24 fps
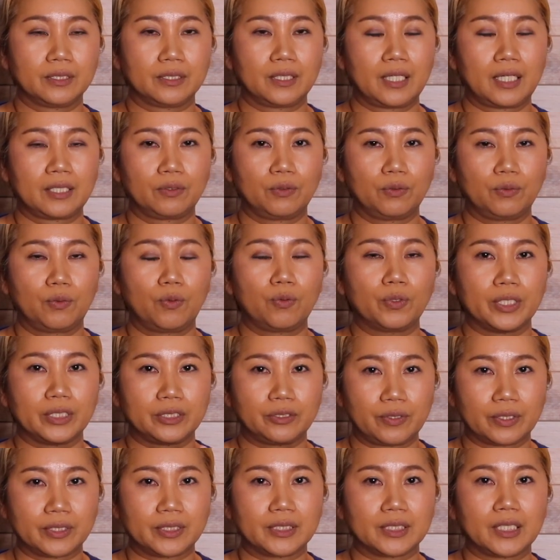あの法
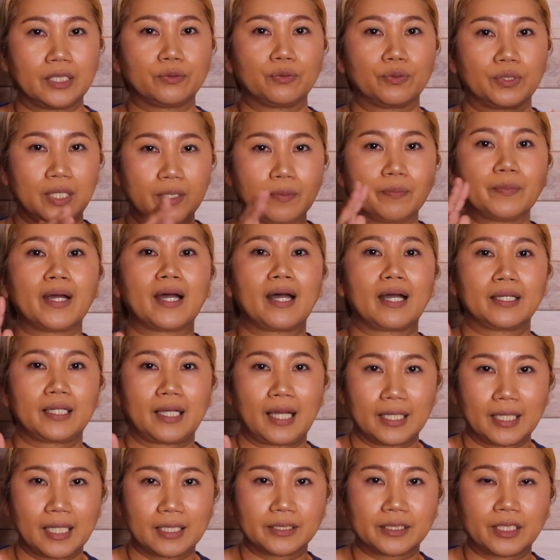律は違うので今
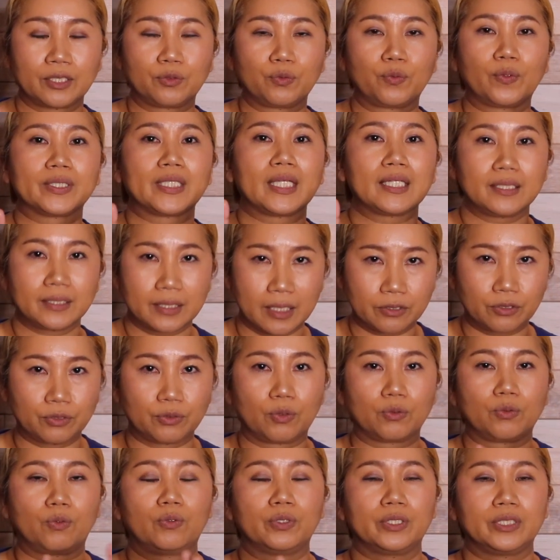話しているのはテキサス
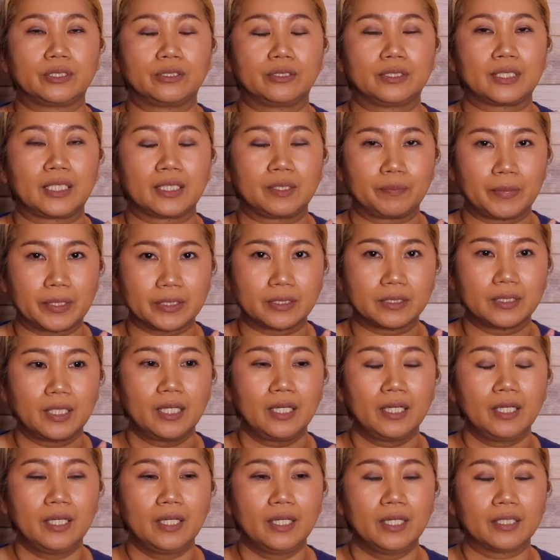の法律になります。
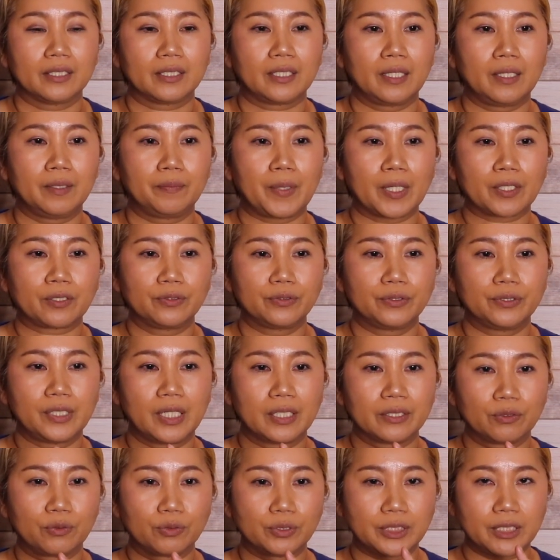で
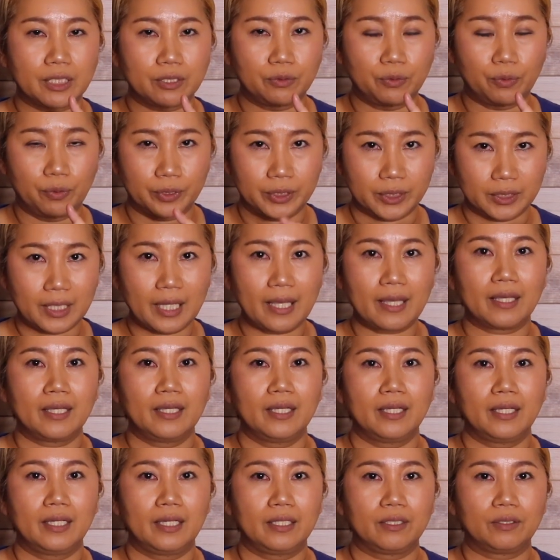バックグラウンドチェックをして、
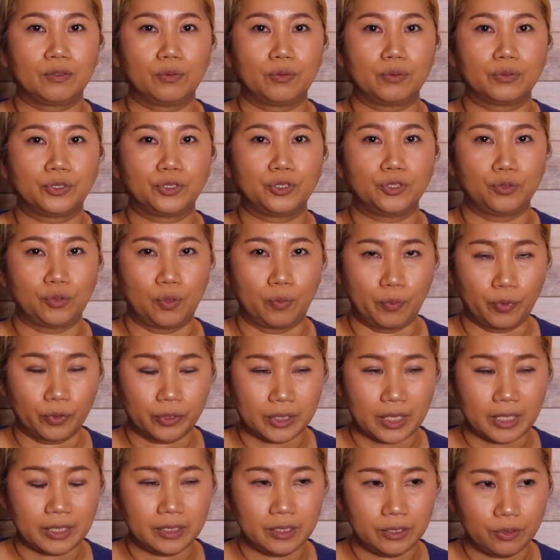えーと、銃を持っ
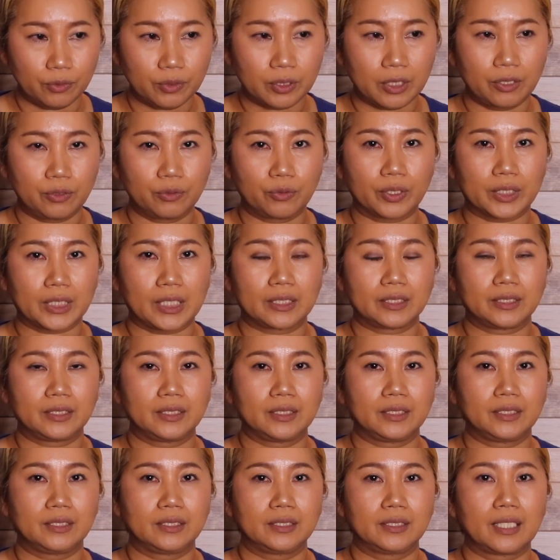ていいよっていう形
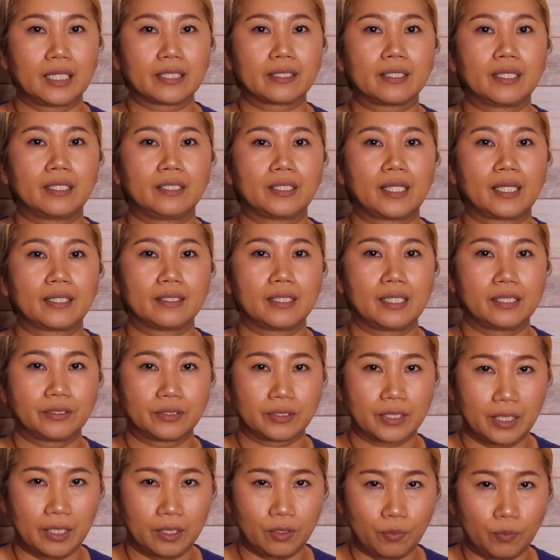になってたんで
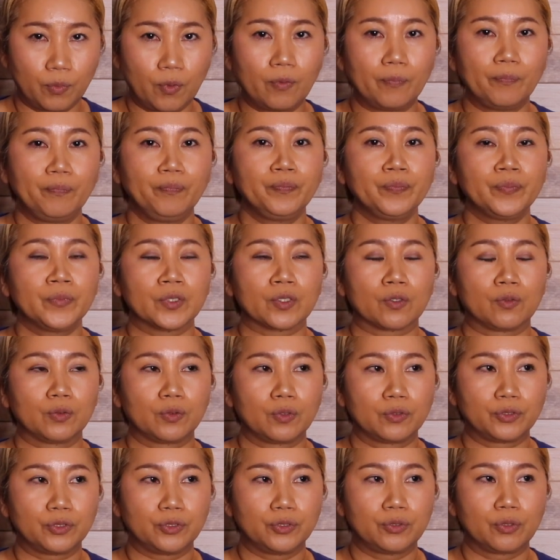すけれどもこ
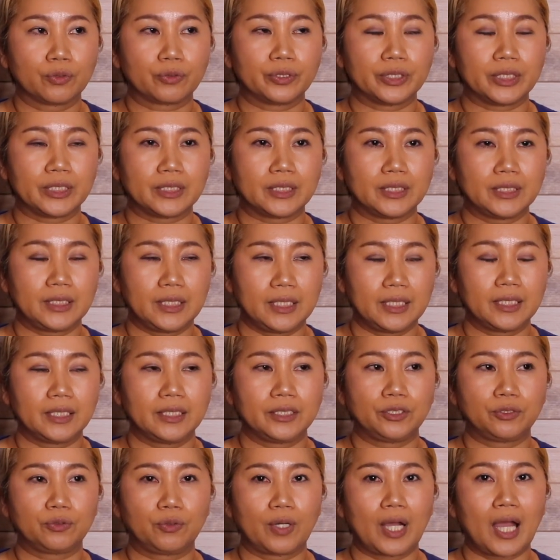の16日に
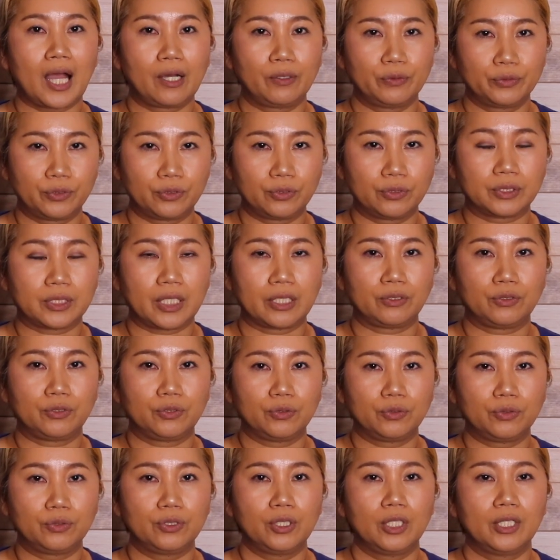一応ハウスって
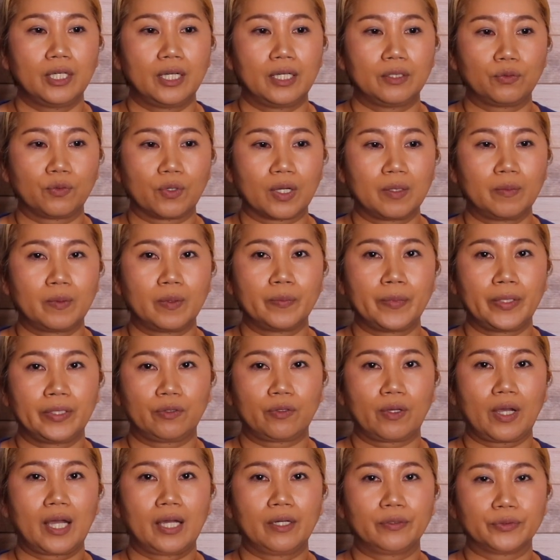いうあの
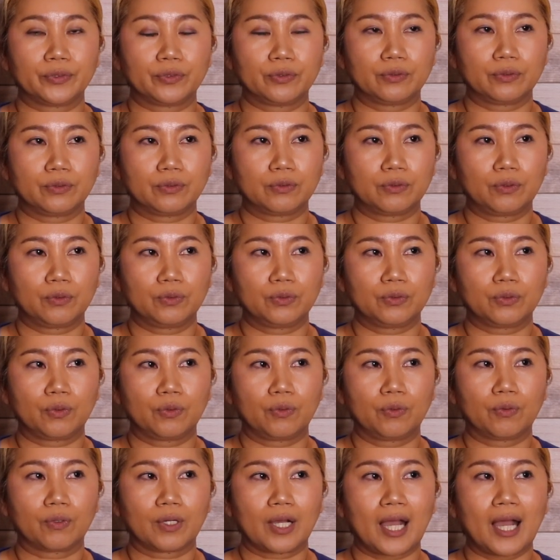ガバメントハウスという
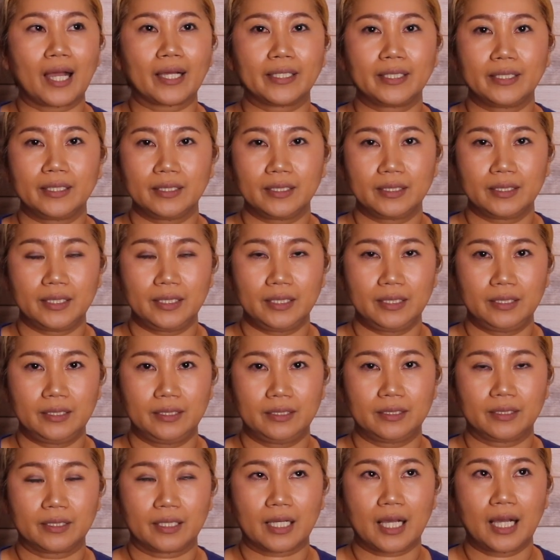と下院議
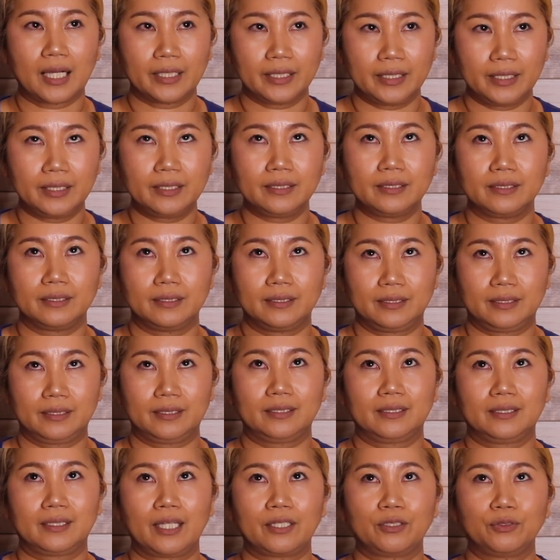員下
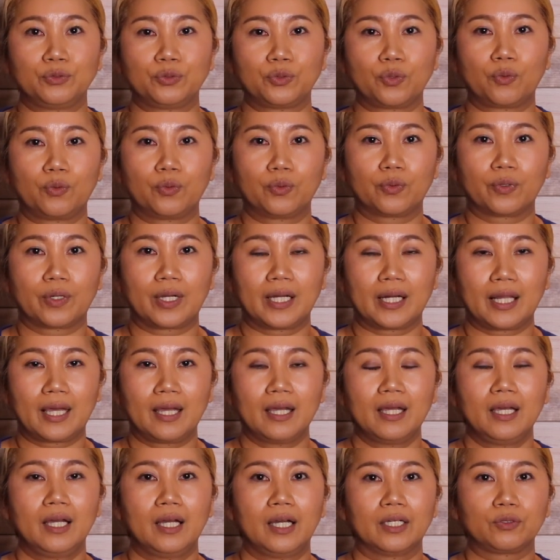院っていうところか
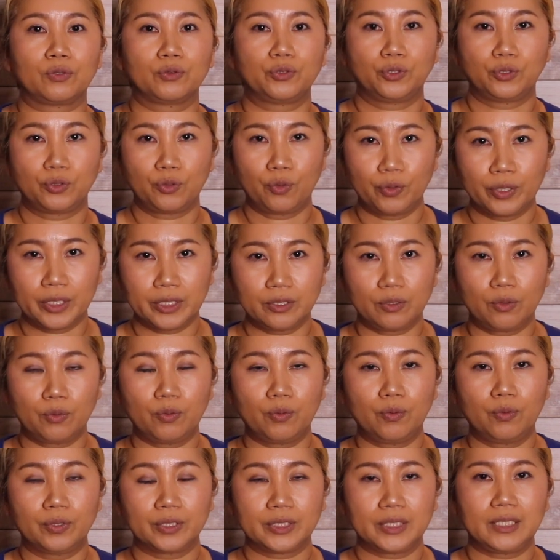らあと上院の
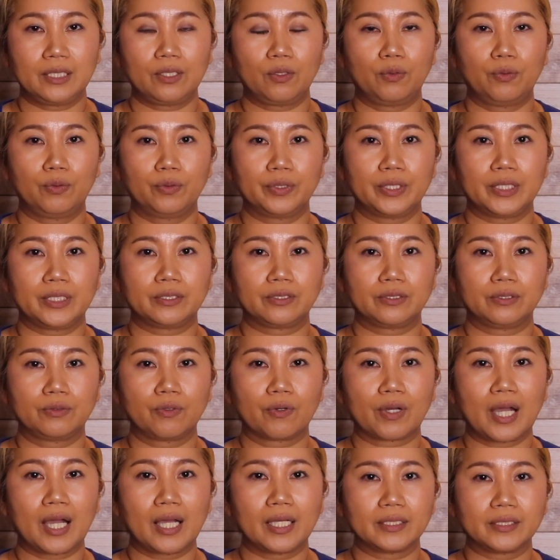方に法律
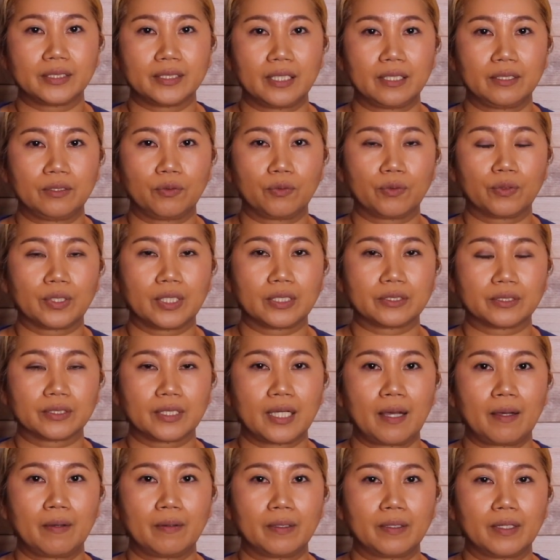の改正のやつ
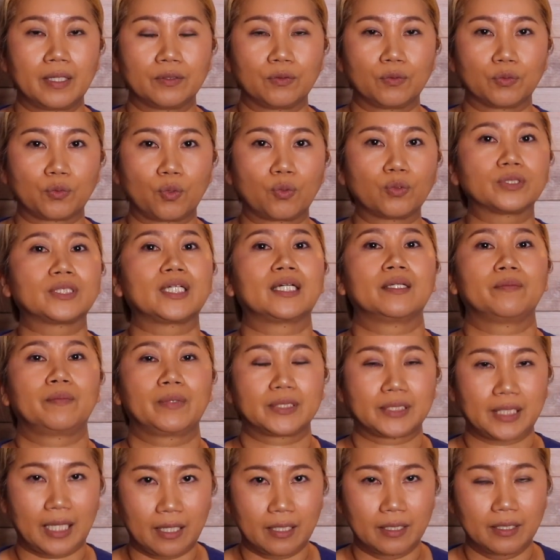があの通され
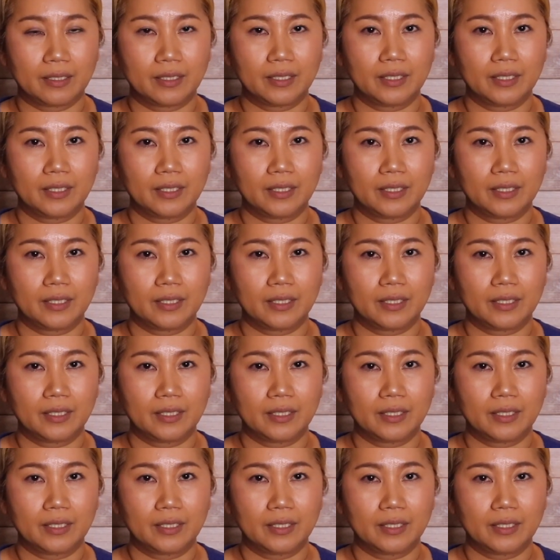ました。